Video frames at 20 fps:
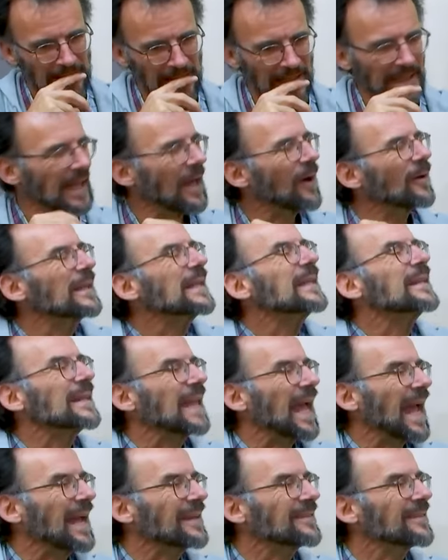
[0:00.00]

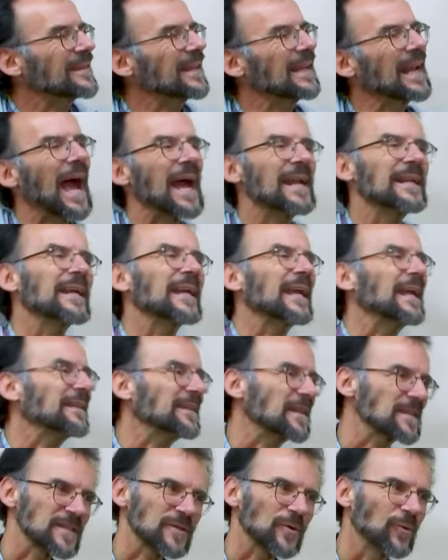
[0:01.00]
Realität. Den einen
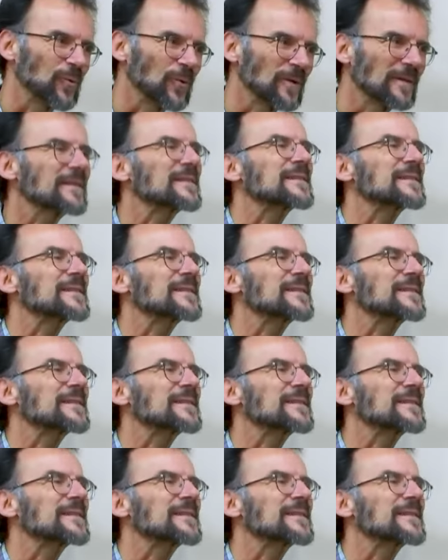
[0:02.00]
geht es gut,